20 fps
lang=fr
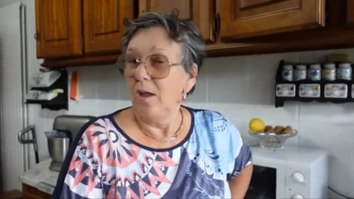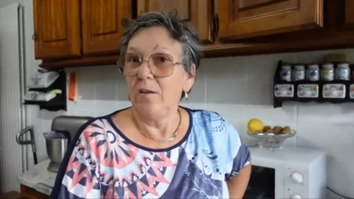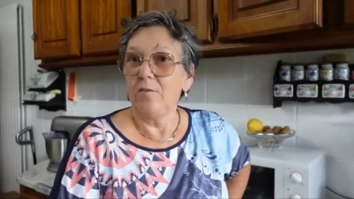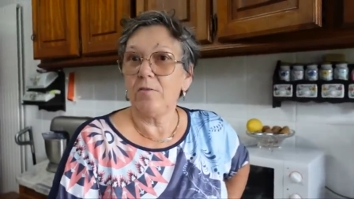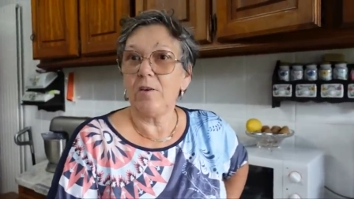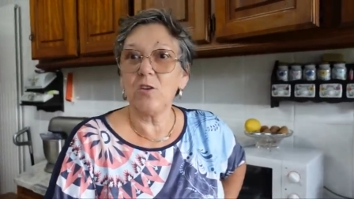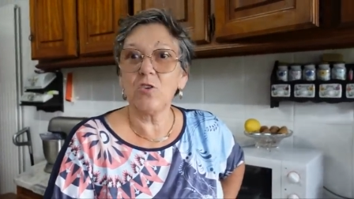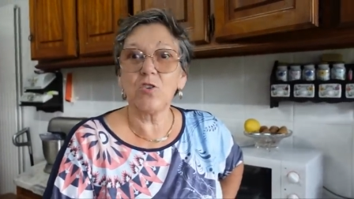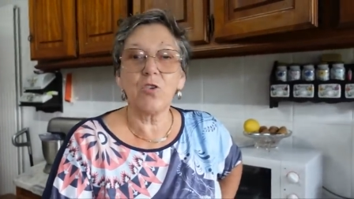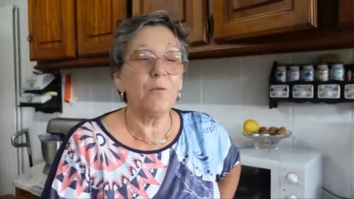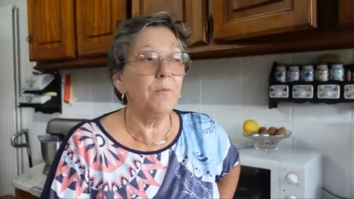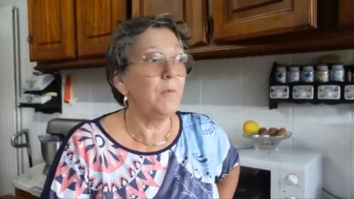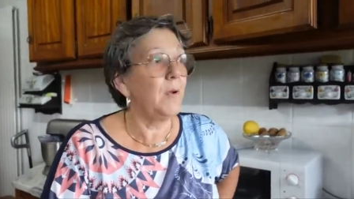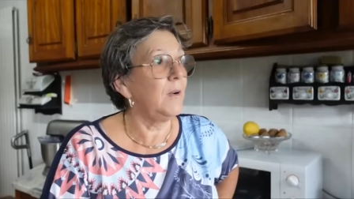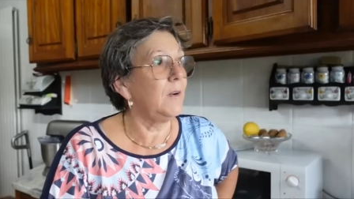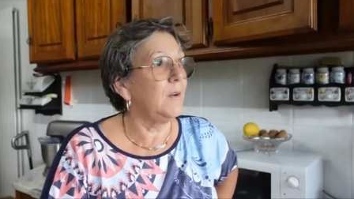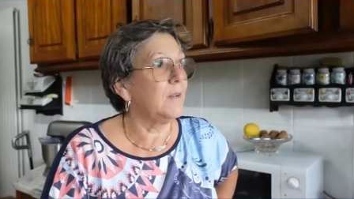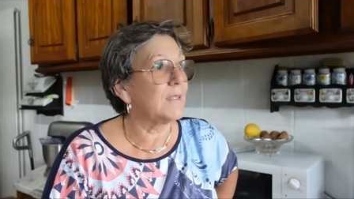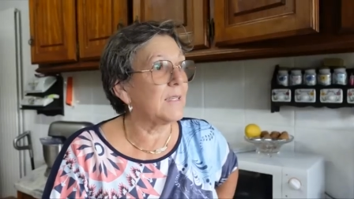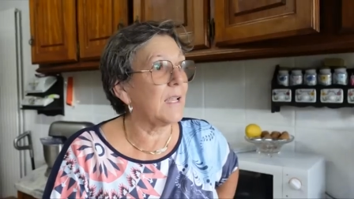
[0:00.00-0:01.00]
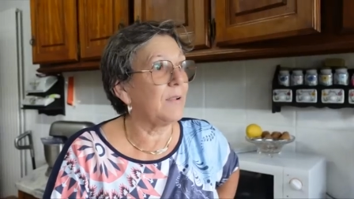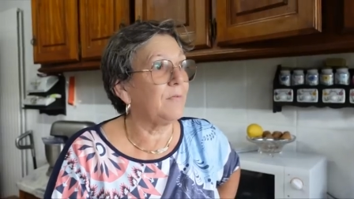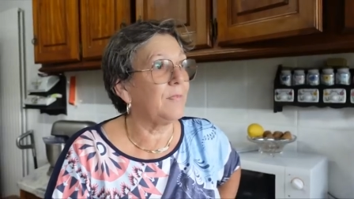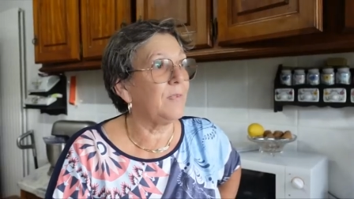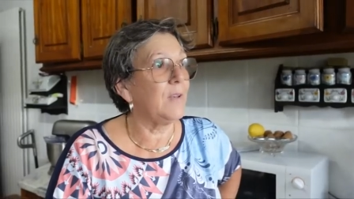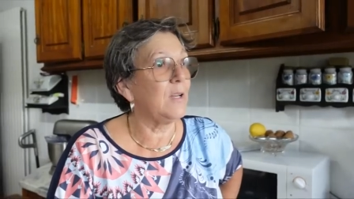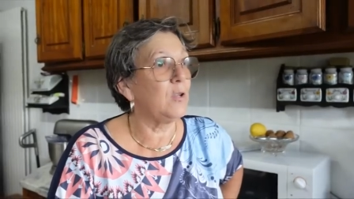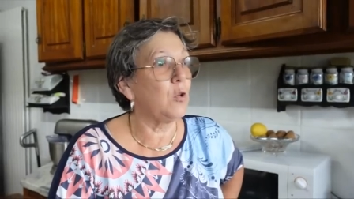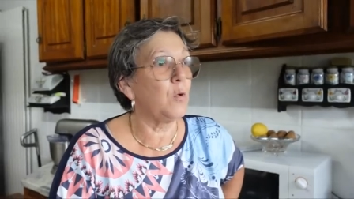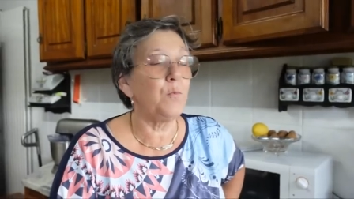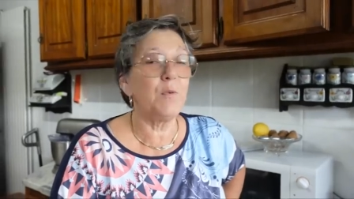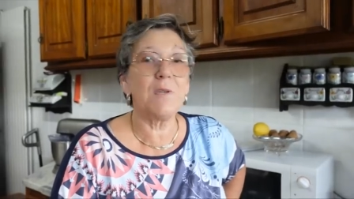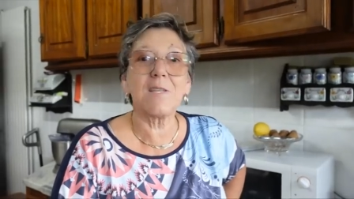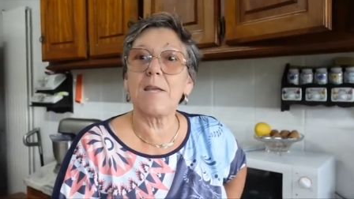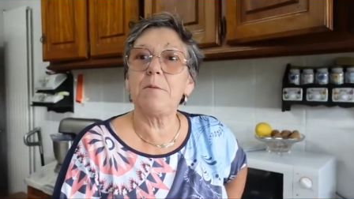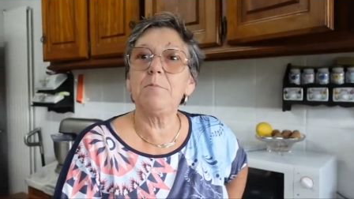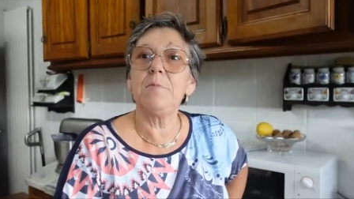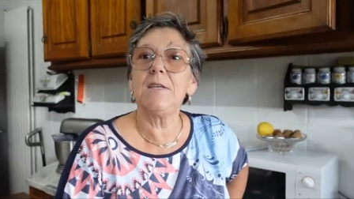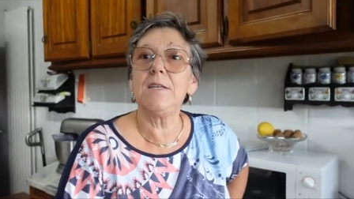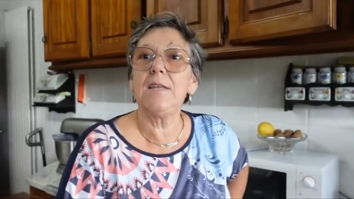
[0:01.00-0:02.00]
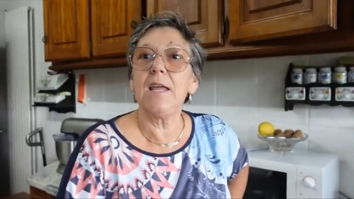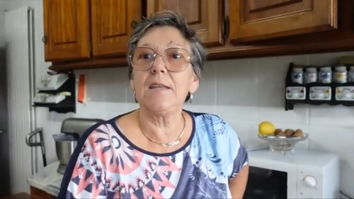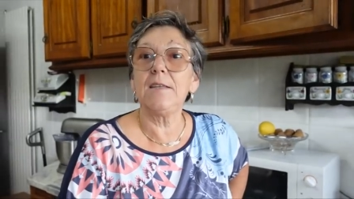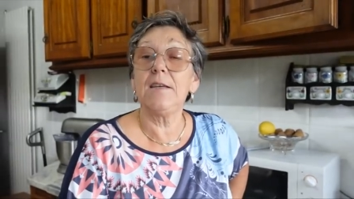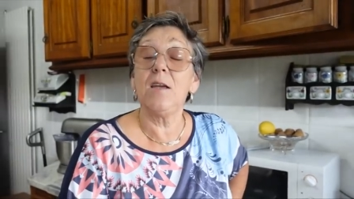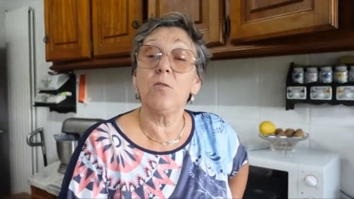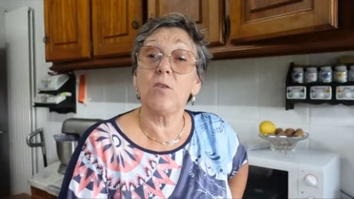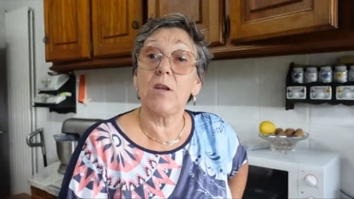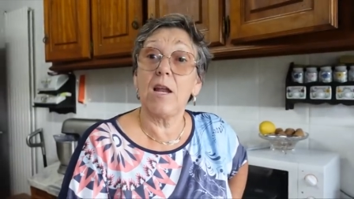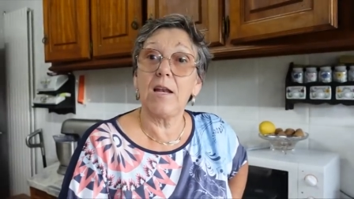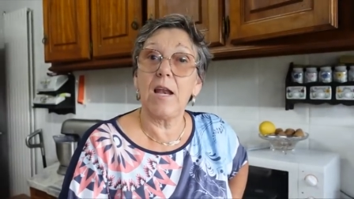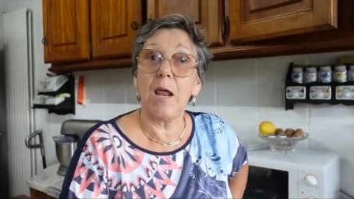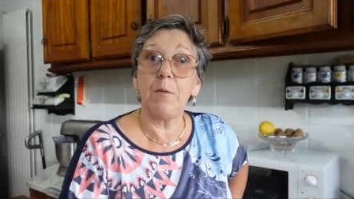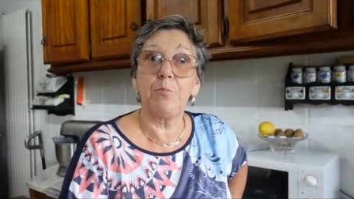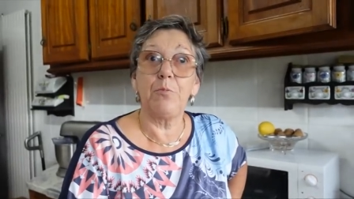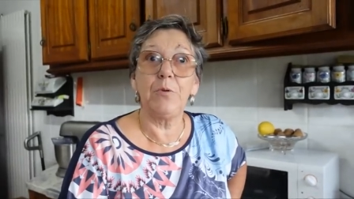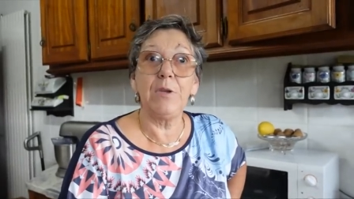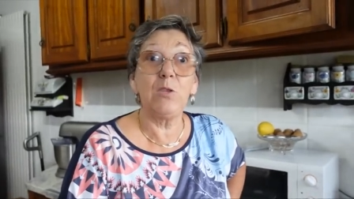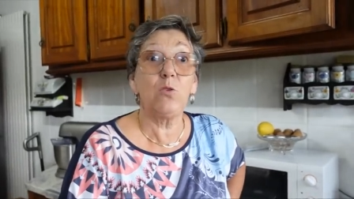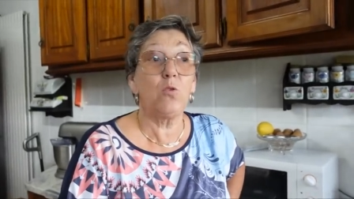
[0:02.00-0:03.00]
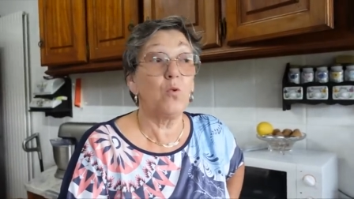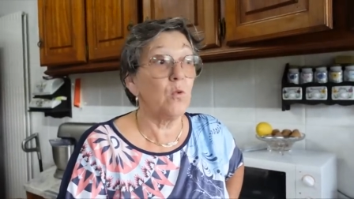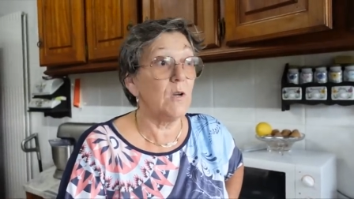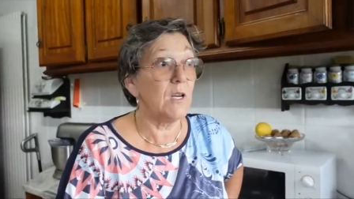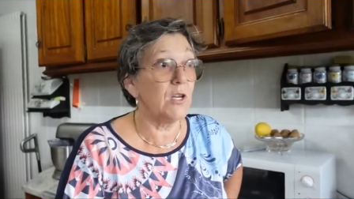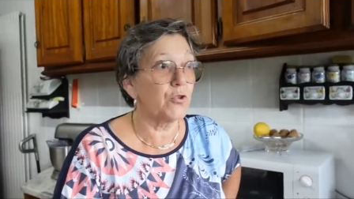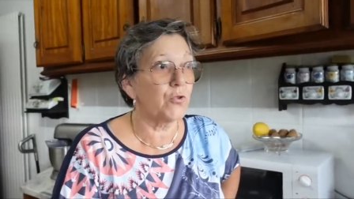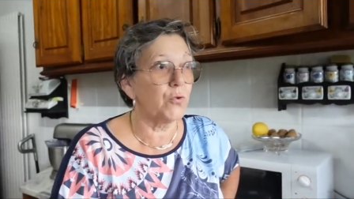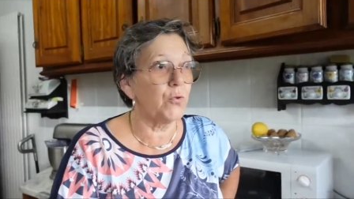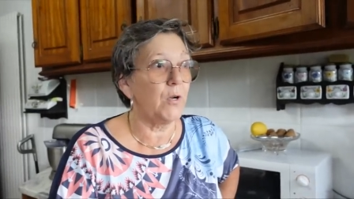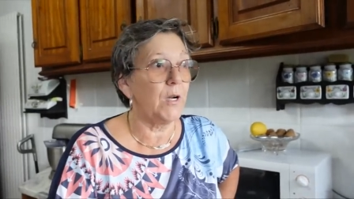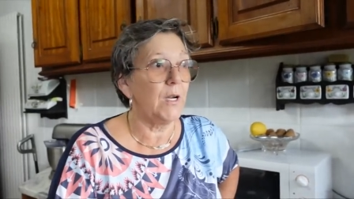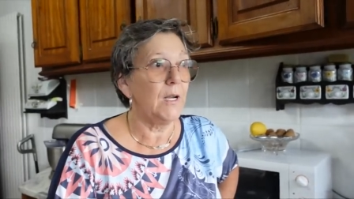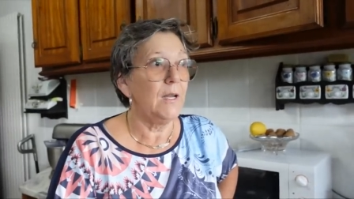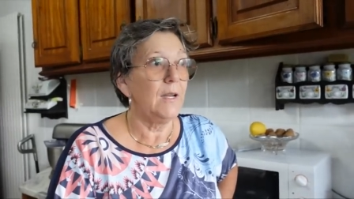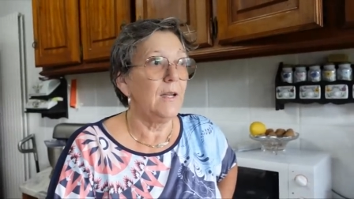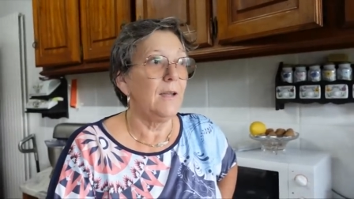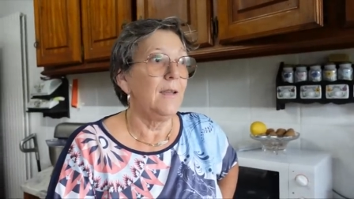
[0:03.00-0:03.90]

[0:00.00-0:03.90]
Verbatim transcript: Franchement, euh, ça fait depuis samedi dernier, on a de la pluie tous les jours,